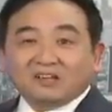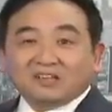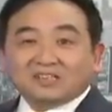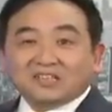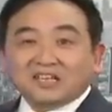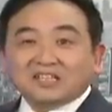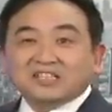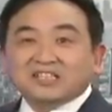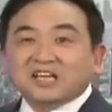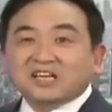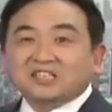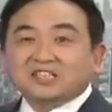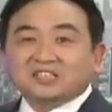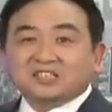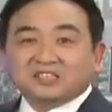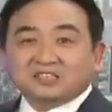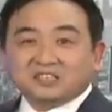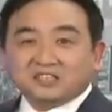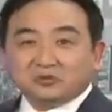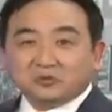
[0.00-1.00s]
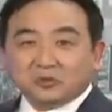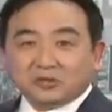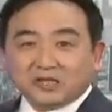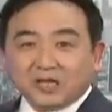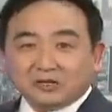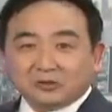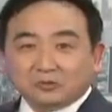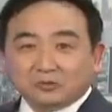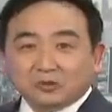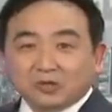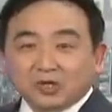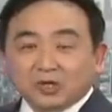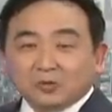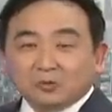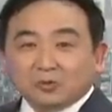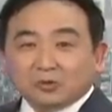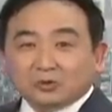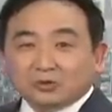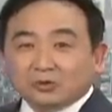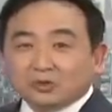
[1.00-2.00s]
而在现实的生活当中。
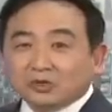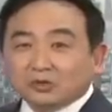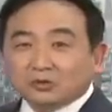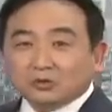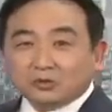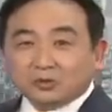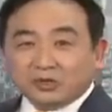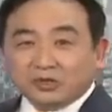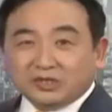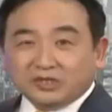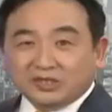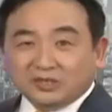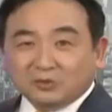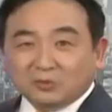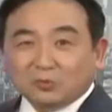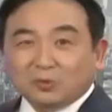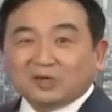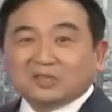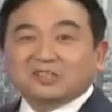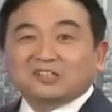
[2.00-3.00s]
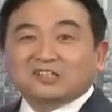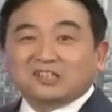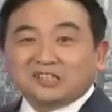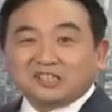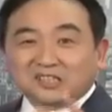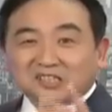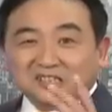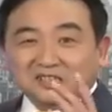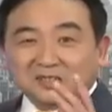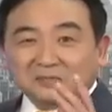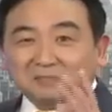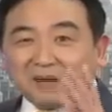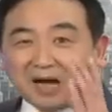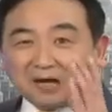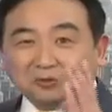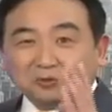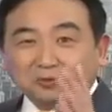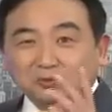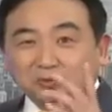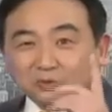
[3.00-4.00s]
我觉得我个人只是
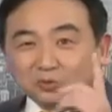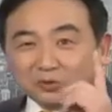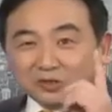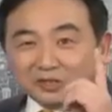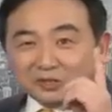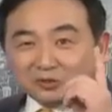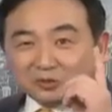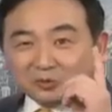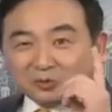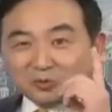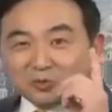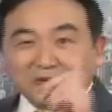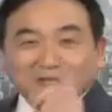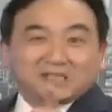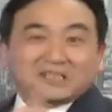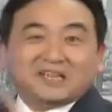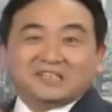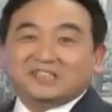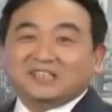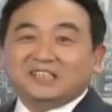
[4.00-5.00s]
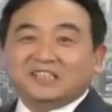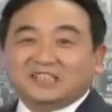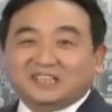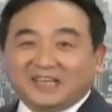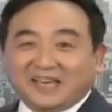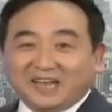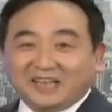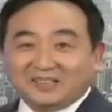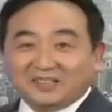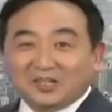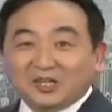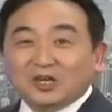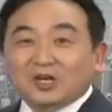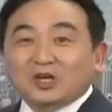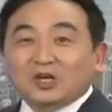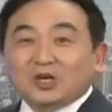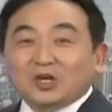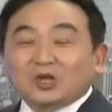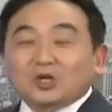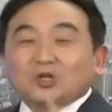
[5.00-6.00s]
把住最关键的一点，
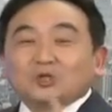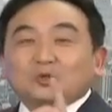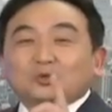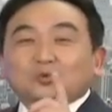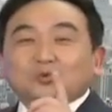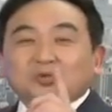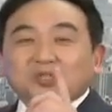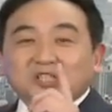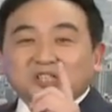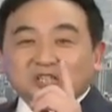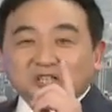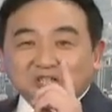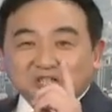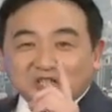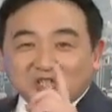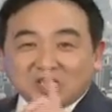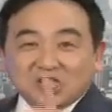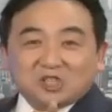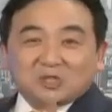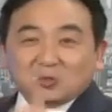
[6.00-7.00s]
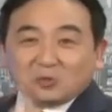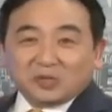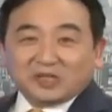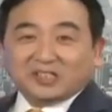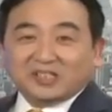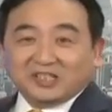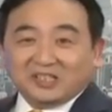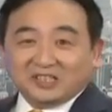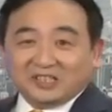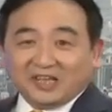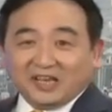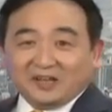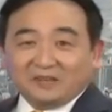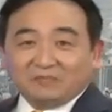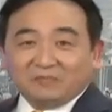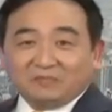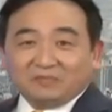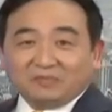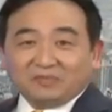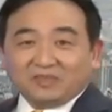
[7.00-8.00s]
最实惠的一点，
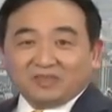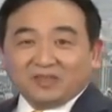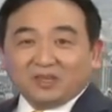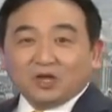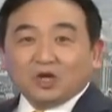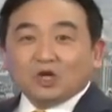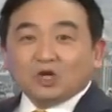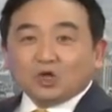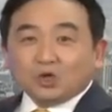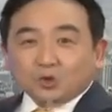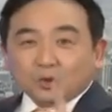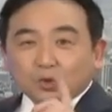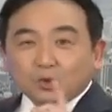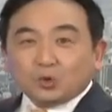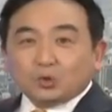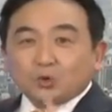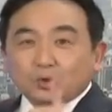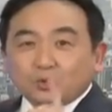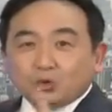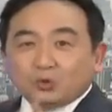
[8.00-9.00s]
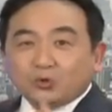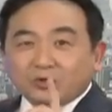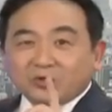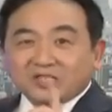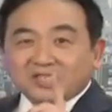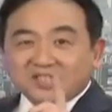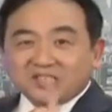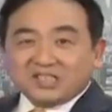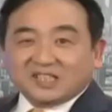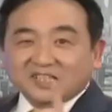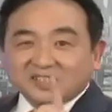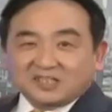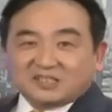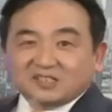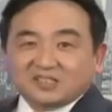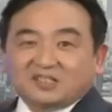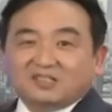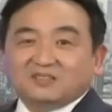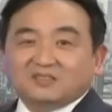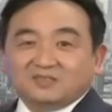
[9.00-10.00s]
拒绝邪
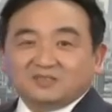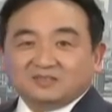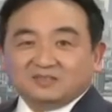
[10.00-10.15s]
恶，